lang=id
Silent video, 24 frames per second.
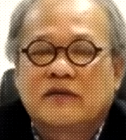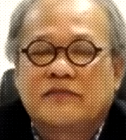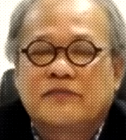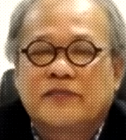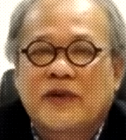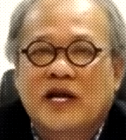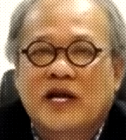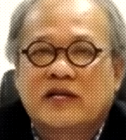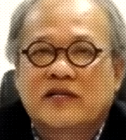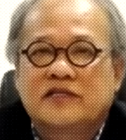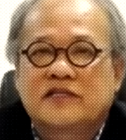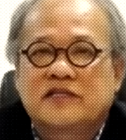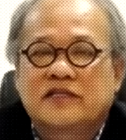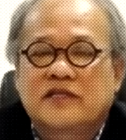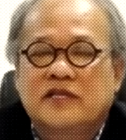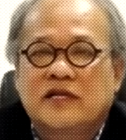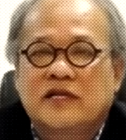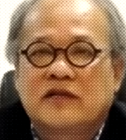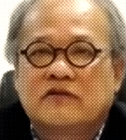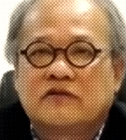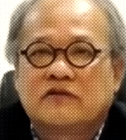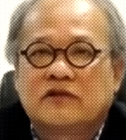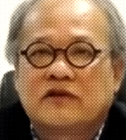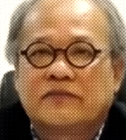
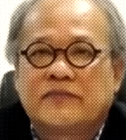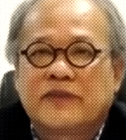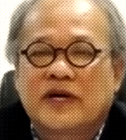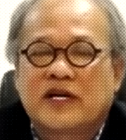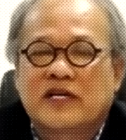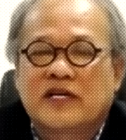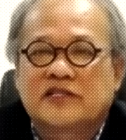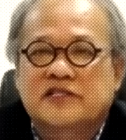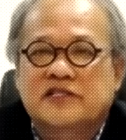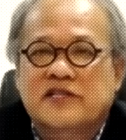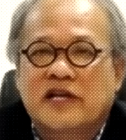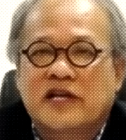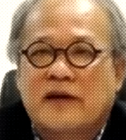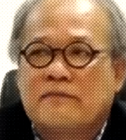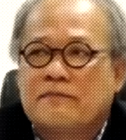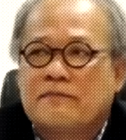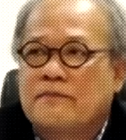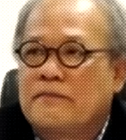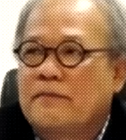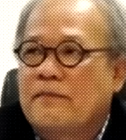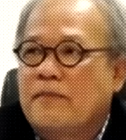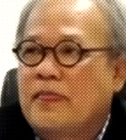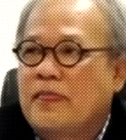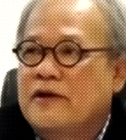Palestina untuk
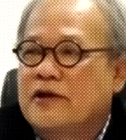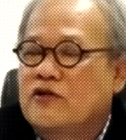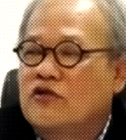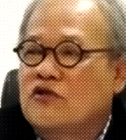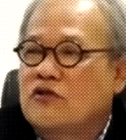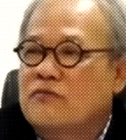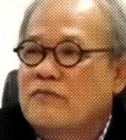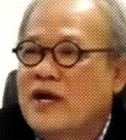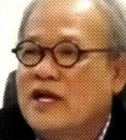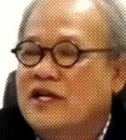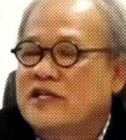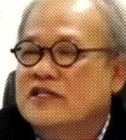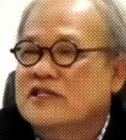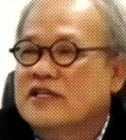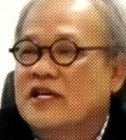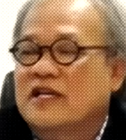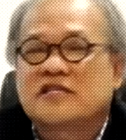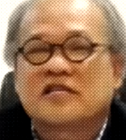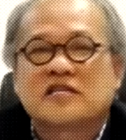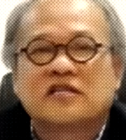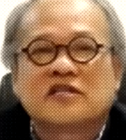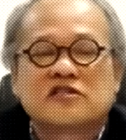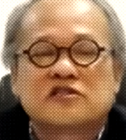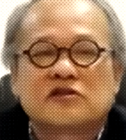mengecam
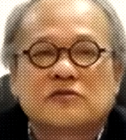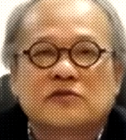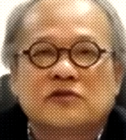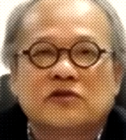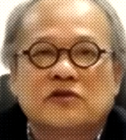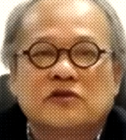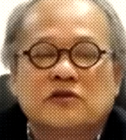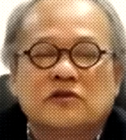normalisasi tersebut.